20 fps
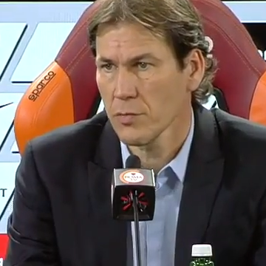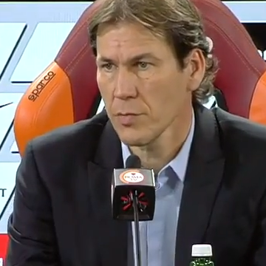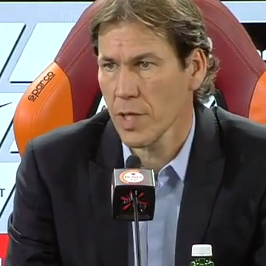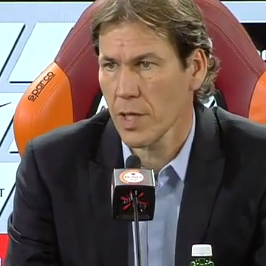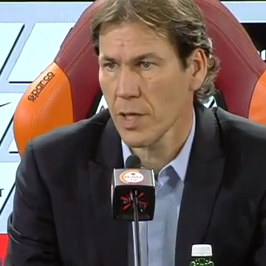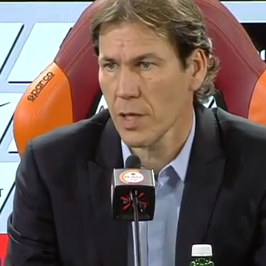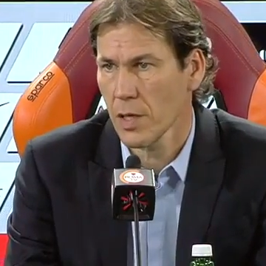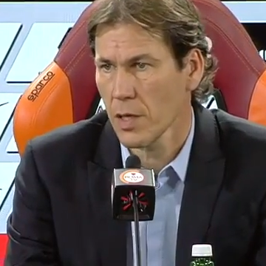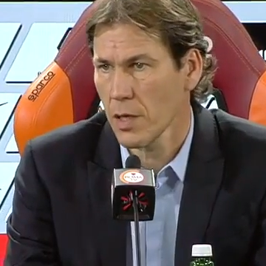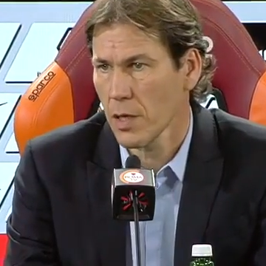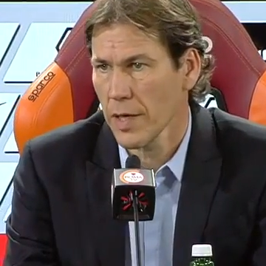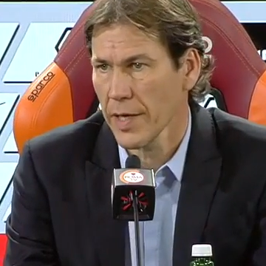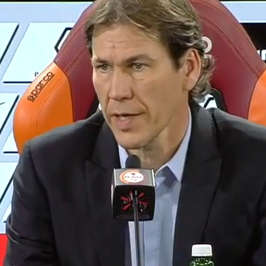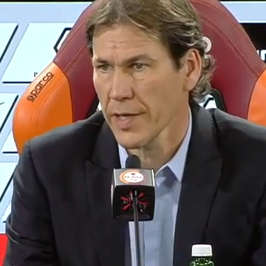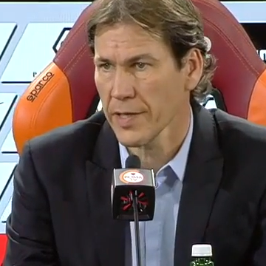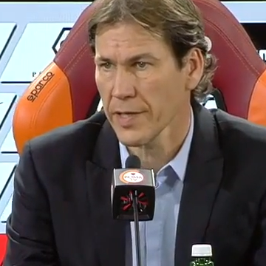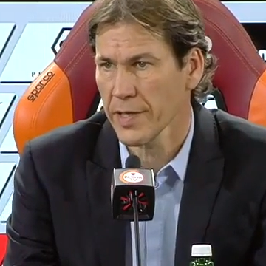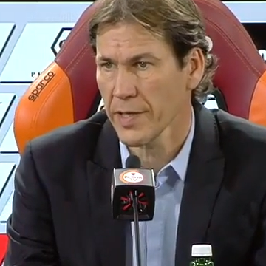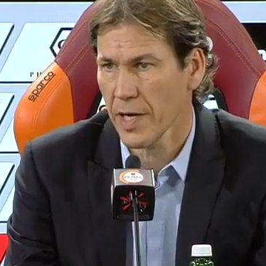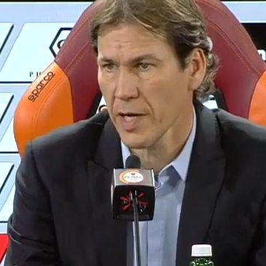ma è
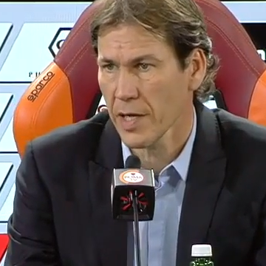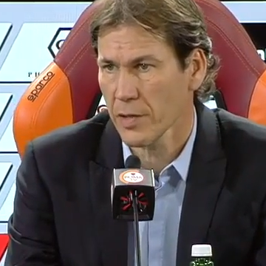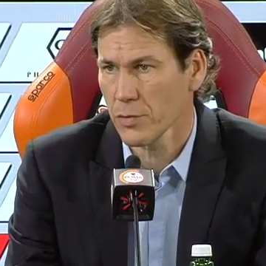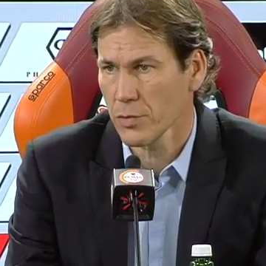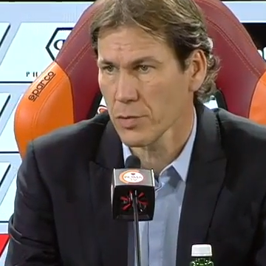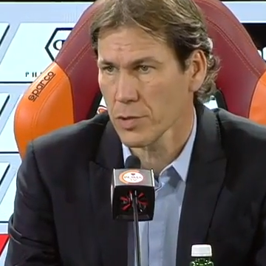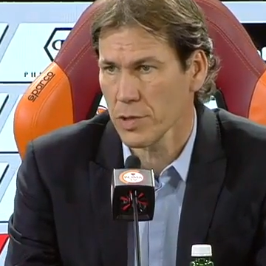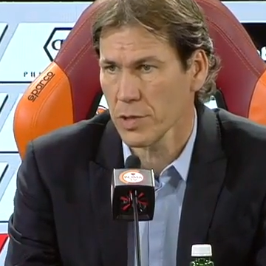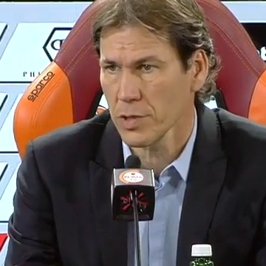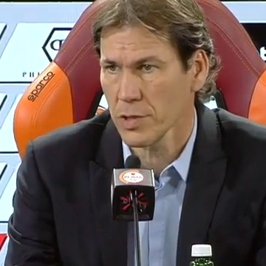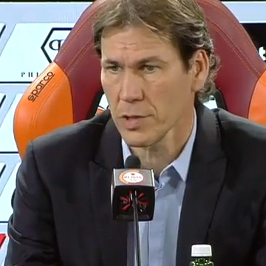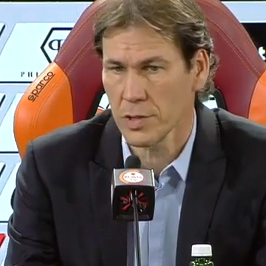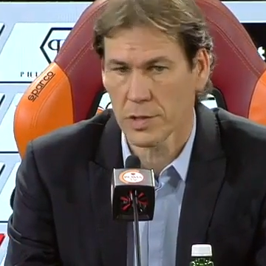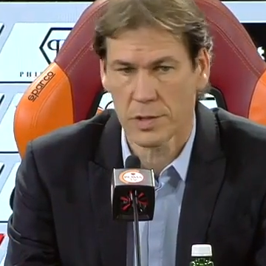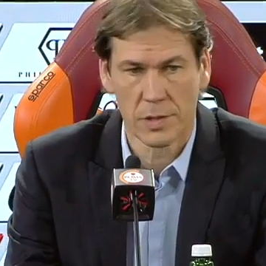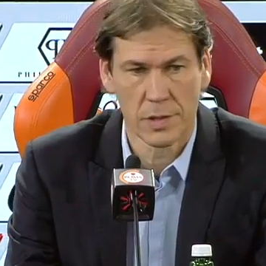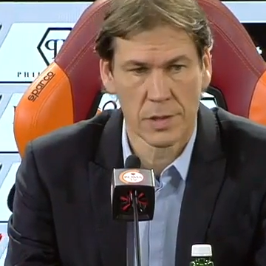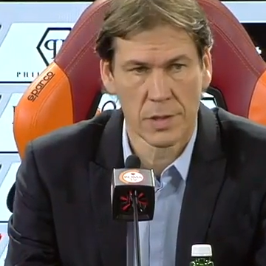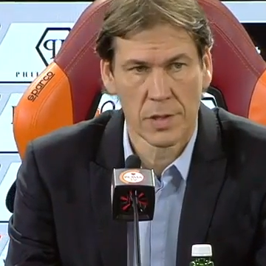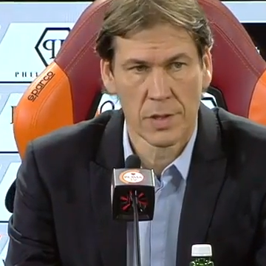in grado di,